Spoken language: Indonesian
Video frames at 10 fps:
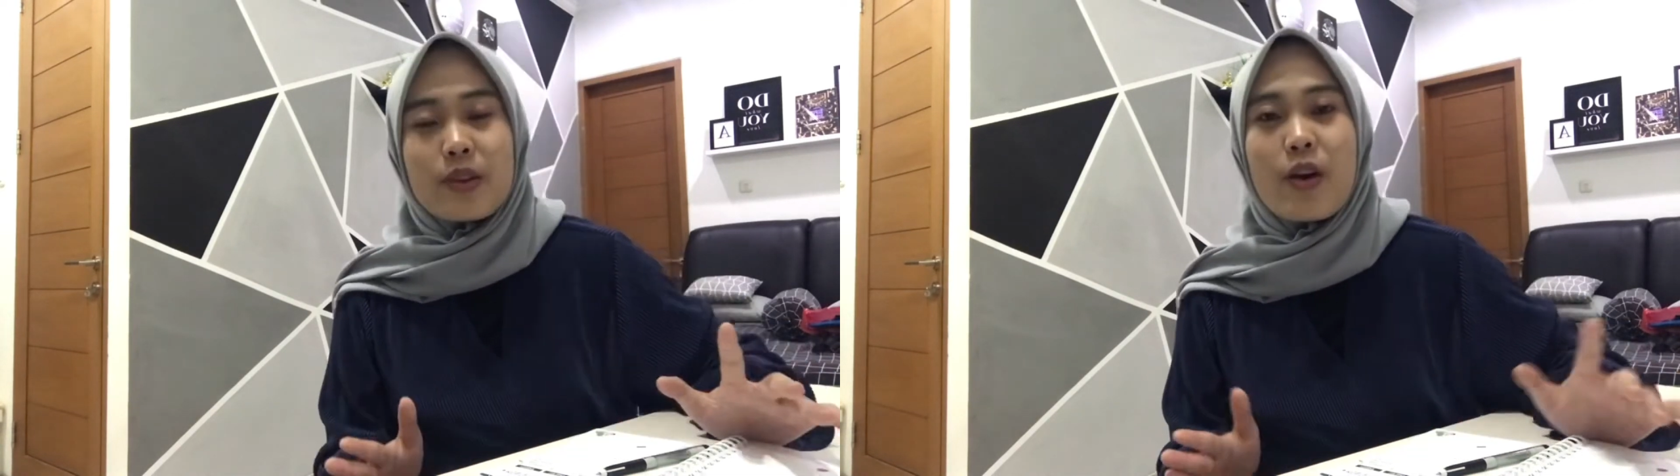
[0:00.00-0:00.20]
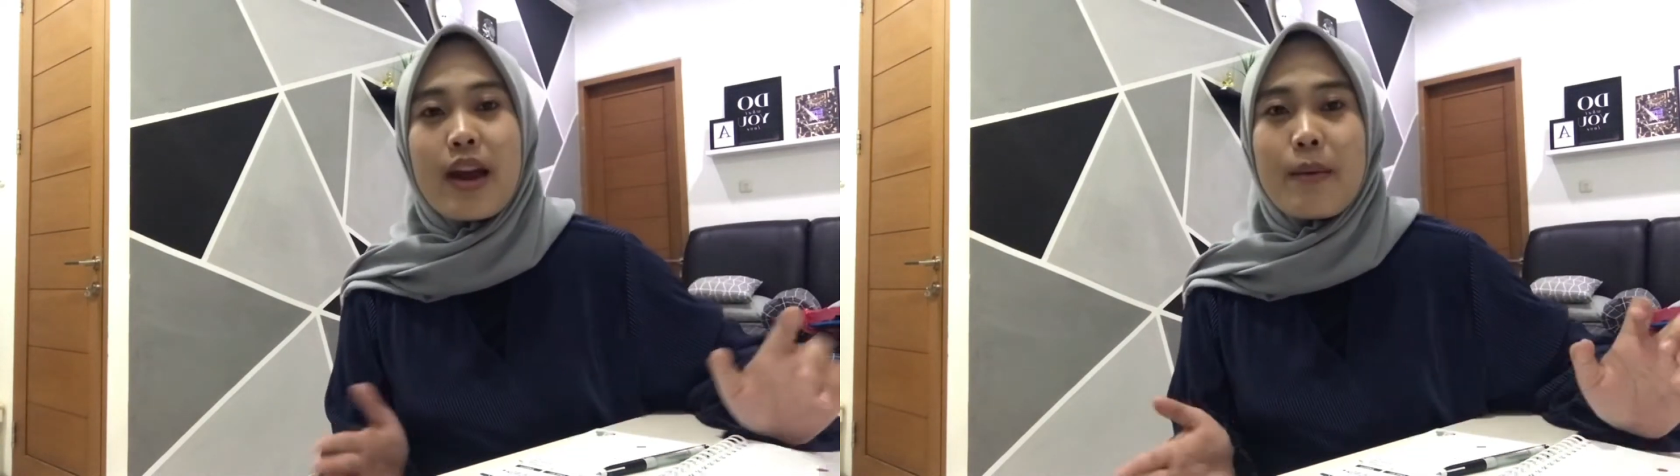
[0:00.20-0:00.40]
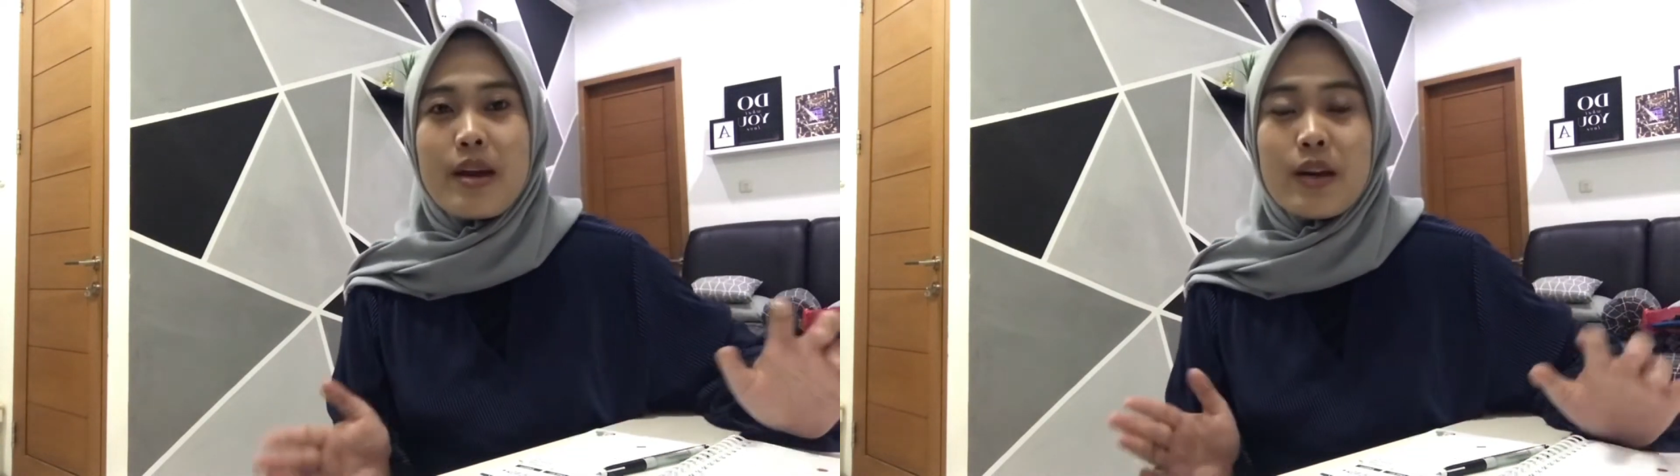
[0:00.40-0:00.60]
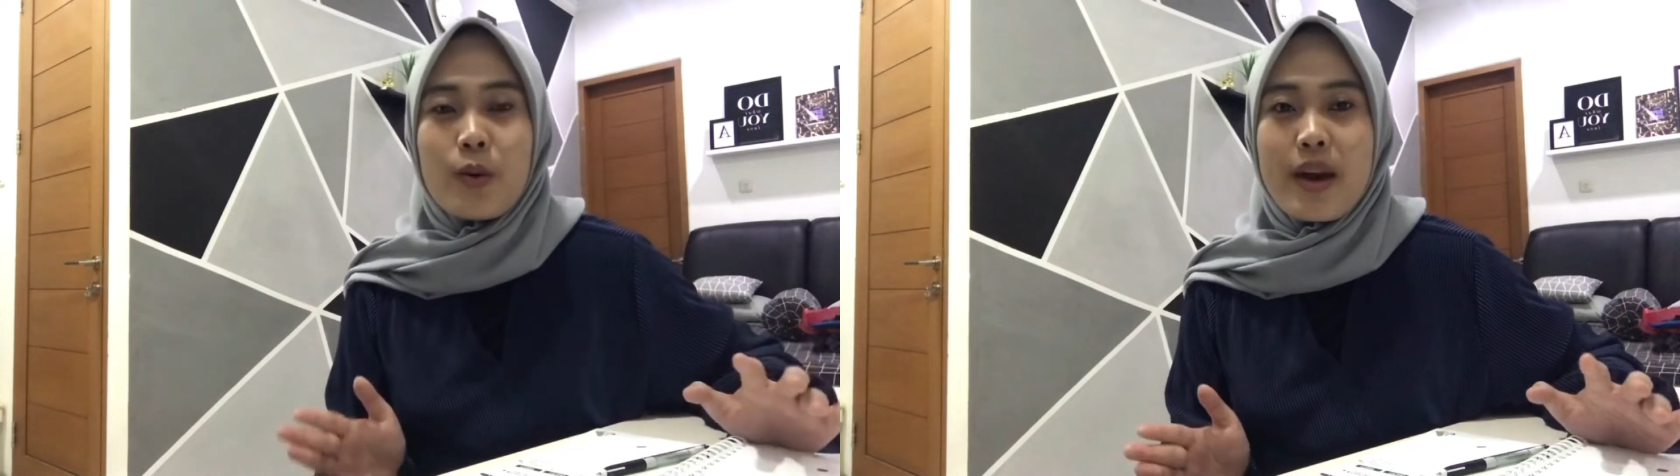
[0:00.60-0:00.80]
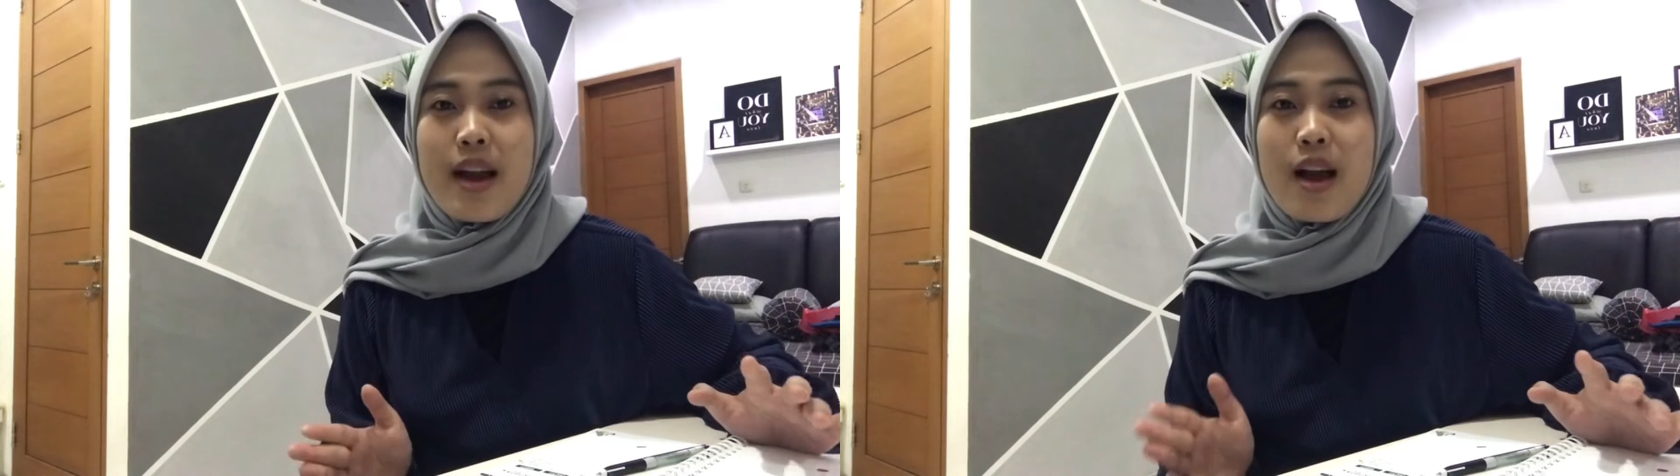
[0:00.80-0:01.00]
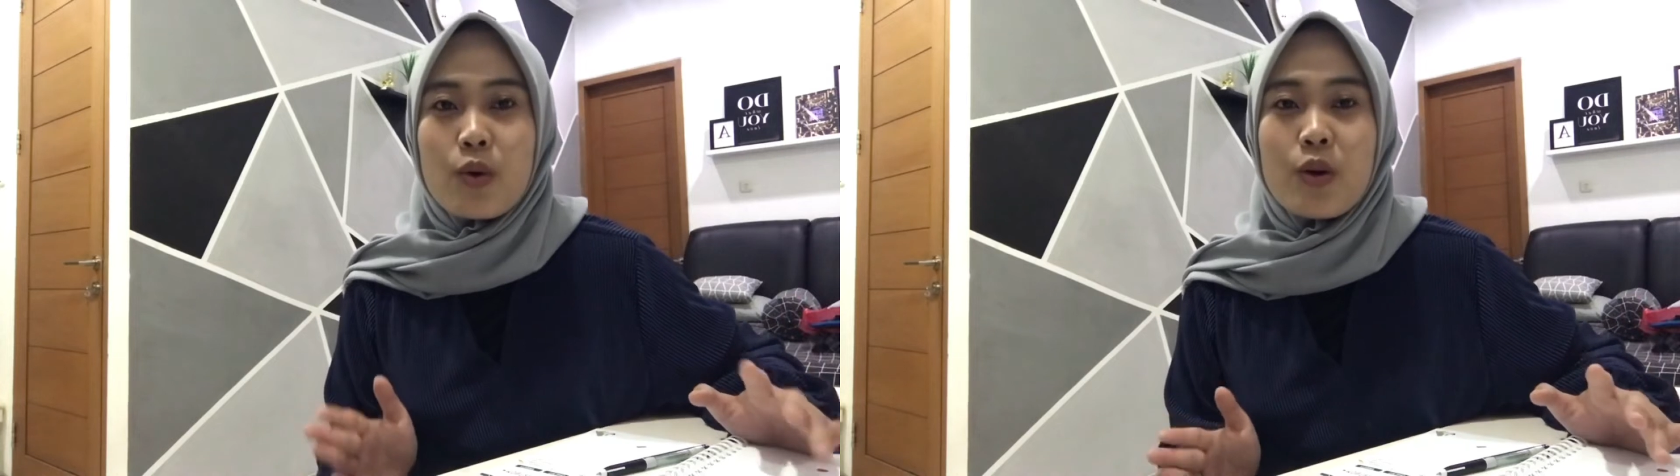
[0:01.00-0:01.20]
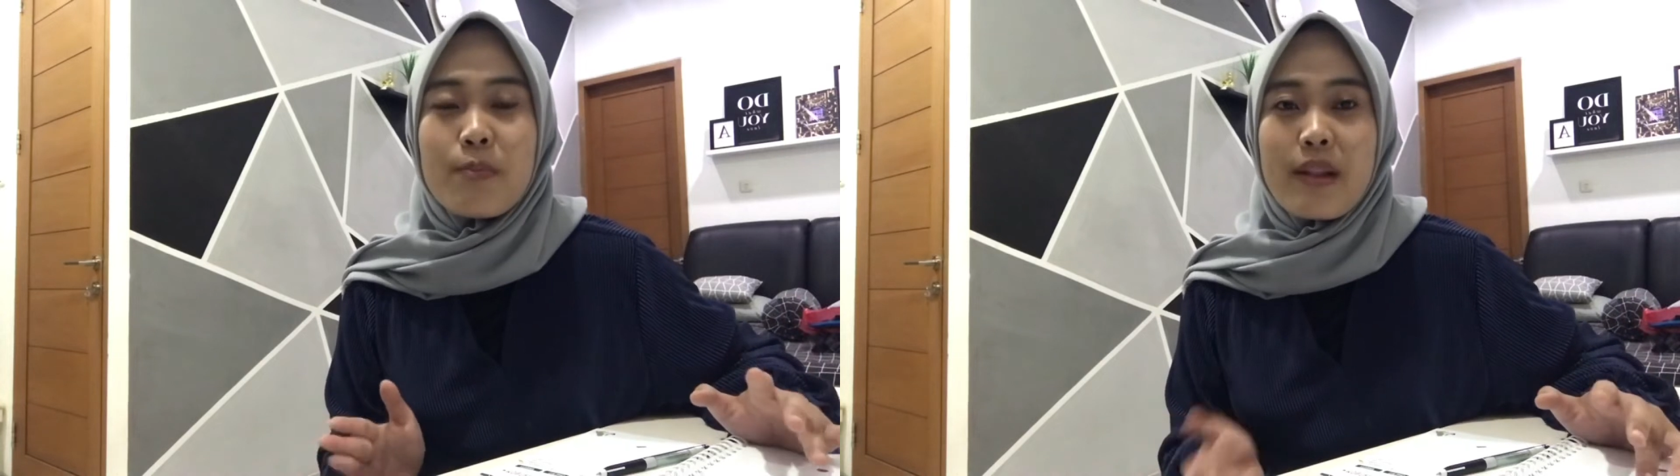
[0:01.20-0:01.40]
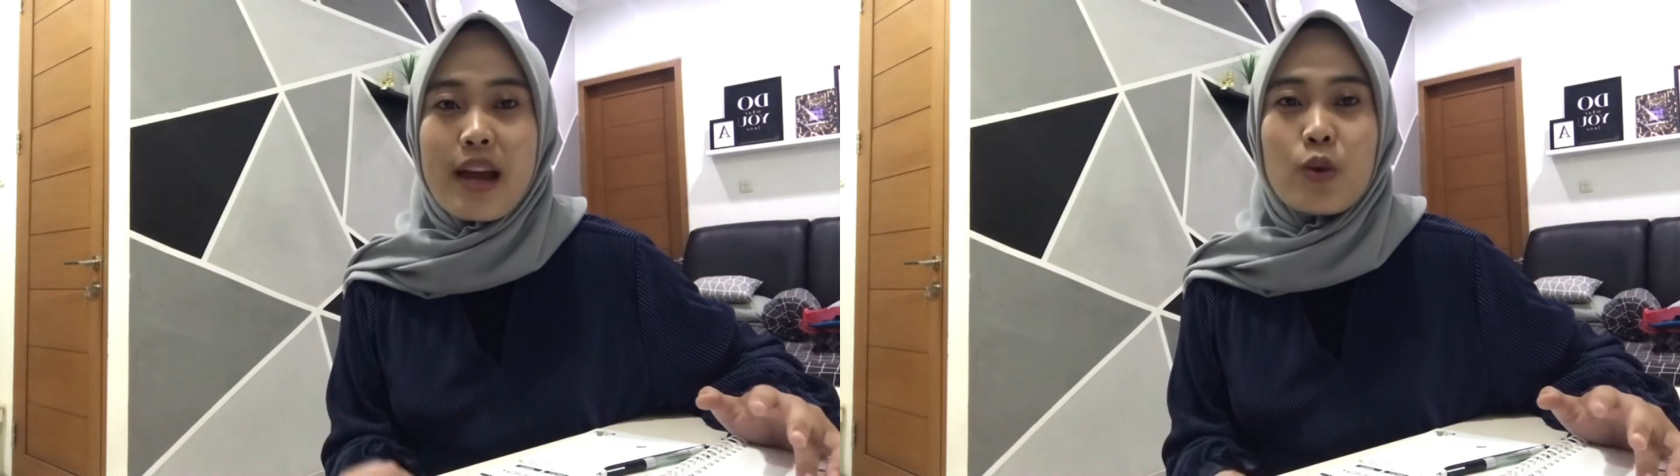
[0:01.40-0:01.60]
oh ya by the way aku
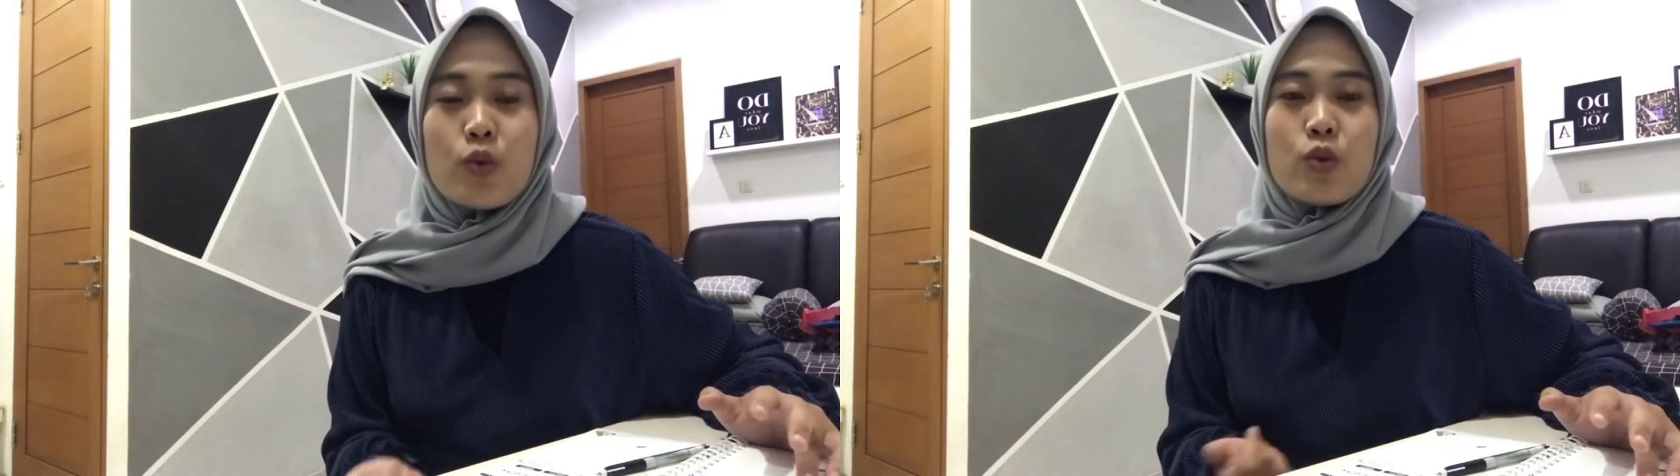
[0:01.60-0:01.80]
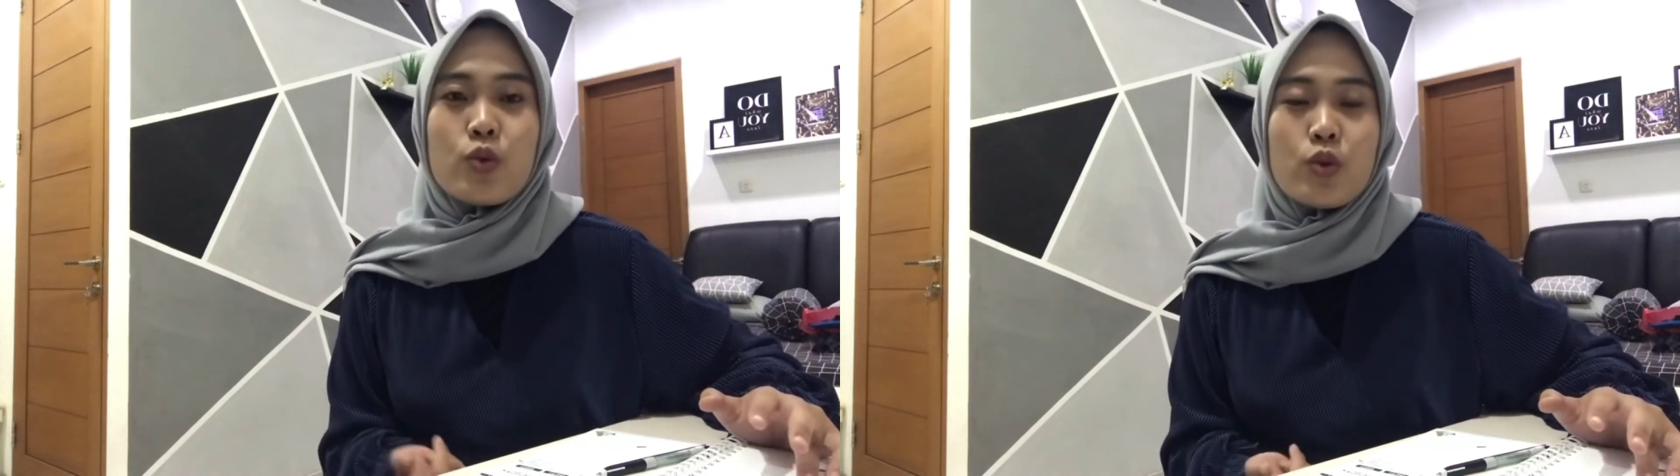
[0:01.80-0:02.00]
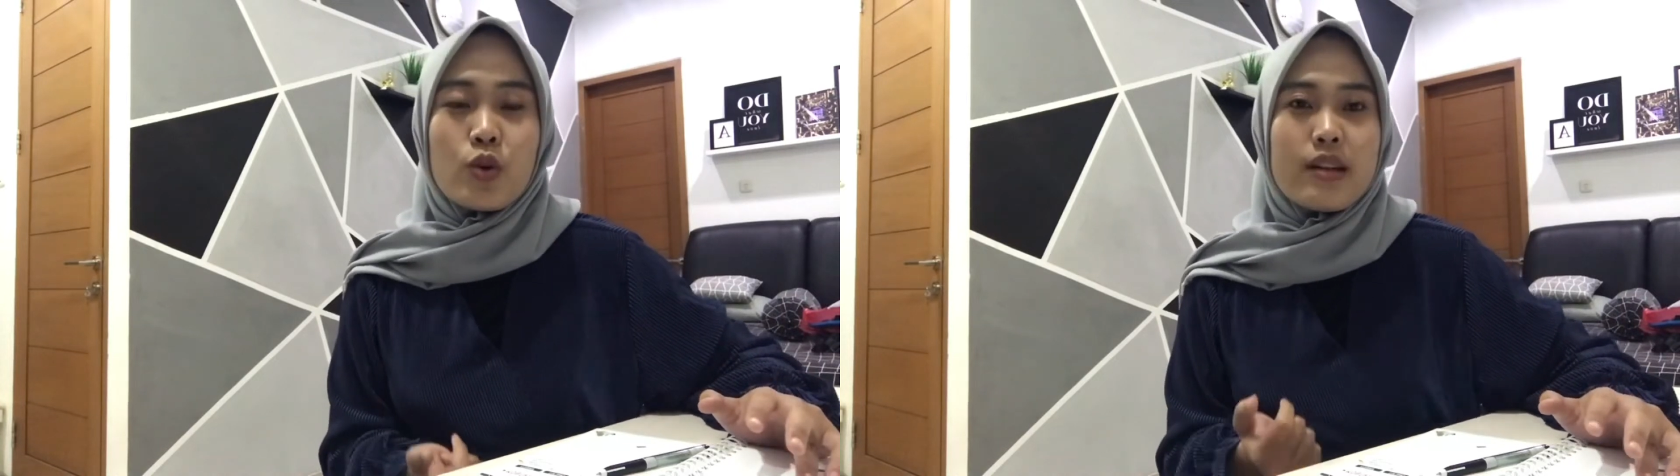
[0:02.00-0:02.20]
apply untuk